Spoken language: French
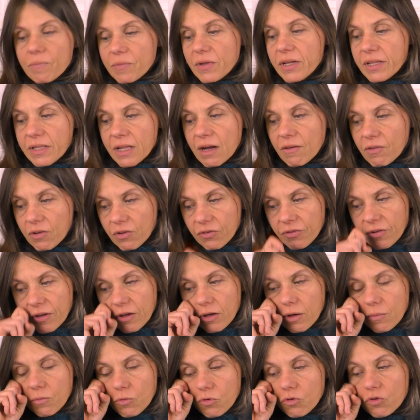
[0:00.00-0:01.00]
et d'avancer
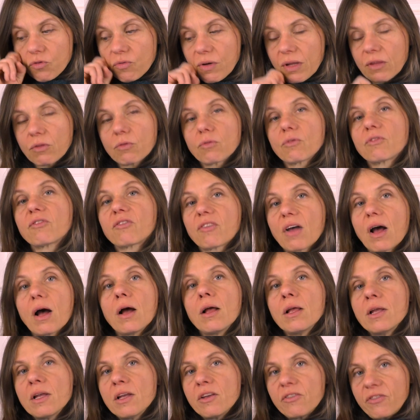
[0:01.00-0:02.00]
comme on le souhaite. Donc ça,
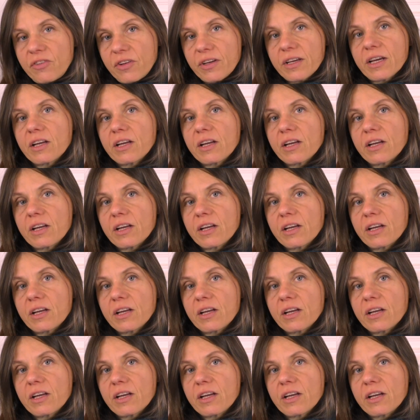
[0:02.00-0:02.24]
c'est